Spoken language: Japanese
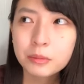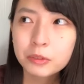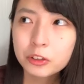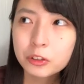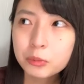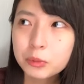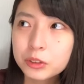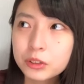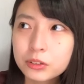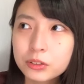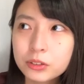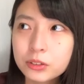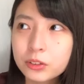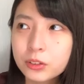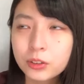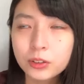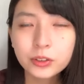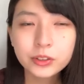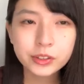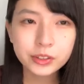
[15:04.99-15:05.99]
もともとこ
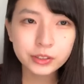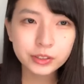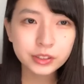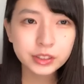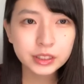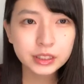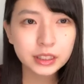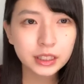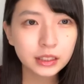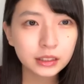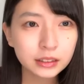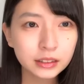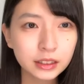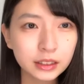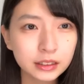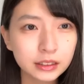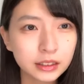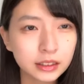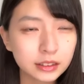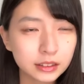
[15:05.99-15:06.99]
の「北条図
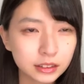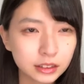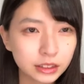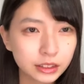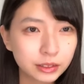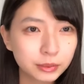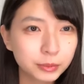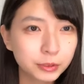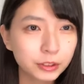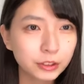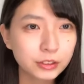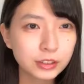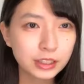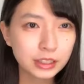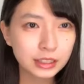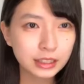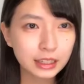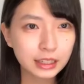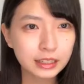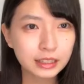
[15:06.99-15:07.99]
カンタータ」っていうもの
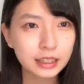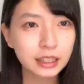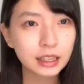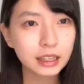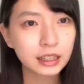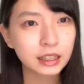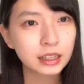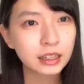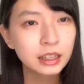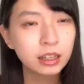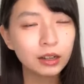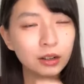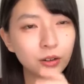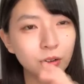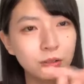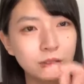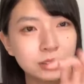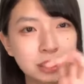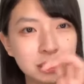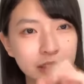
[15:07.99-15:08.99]
自体が
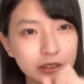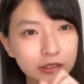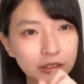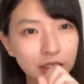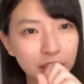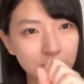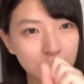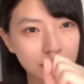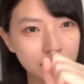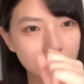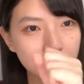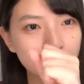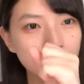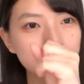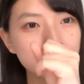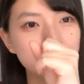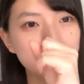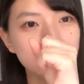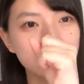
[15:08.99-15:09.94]
音楽がさ